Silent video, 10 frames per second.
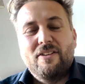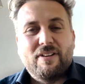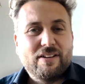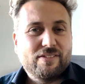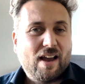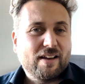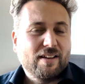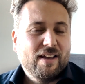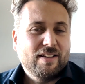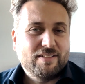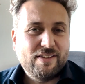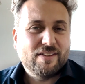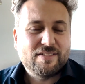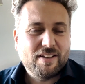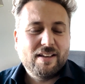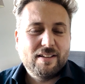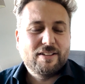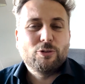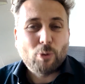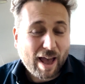wenn ich sage, diese Dinge, die du